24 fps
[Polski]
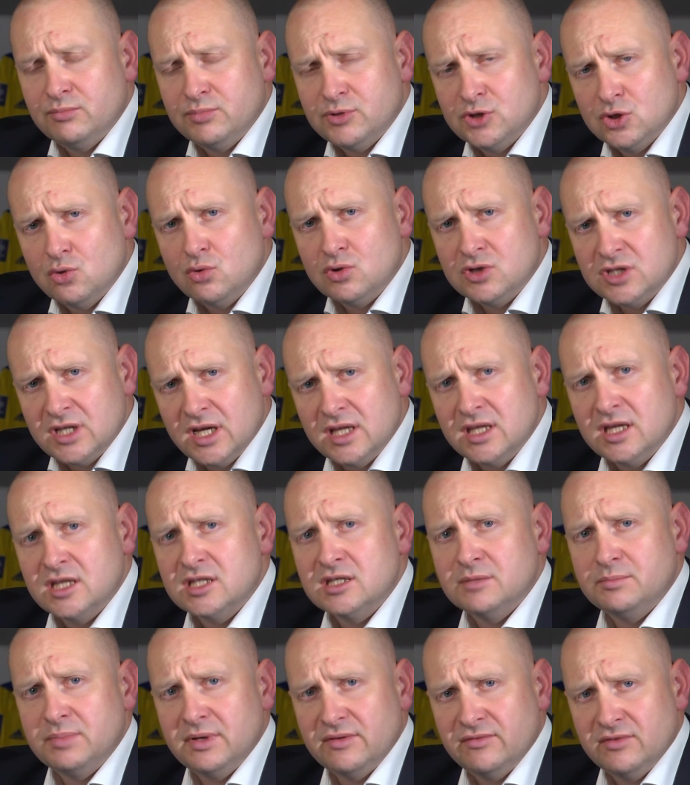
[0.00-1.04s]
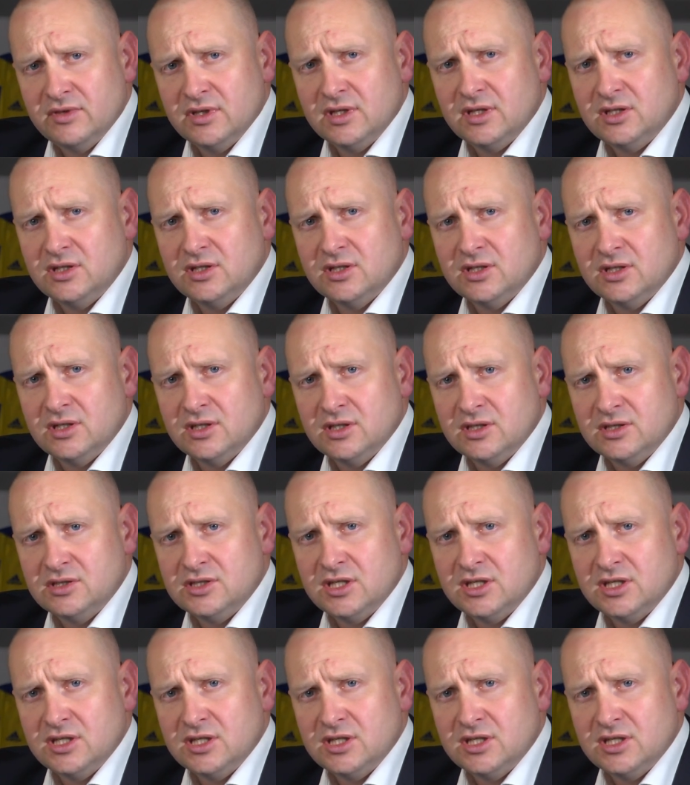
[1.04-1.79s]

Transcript: przykurczania się pewnych y,